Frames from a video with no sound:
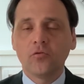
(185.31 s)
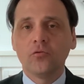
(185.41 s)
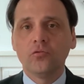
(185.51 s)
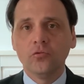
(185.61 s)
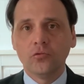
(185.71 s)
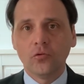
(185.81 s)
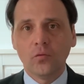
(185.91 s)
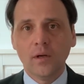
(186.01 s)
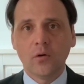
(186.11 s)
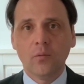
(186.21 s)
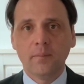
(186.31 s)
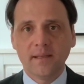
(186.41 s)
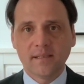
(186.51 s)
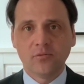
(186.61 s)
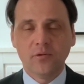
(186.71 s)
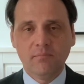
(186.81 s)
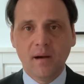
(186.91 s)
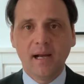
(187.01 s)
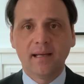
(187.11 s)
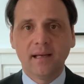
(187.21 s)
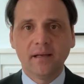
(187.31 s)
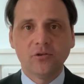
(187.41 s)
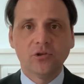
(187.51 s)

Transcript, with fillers: su tutto quel complesso di banche che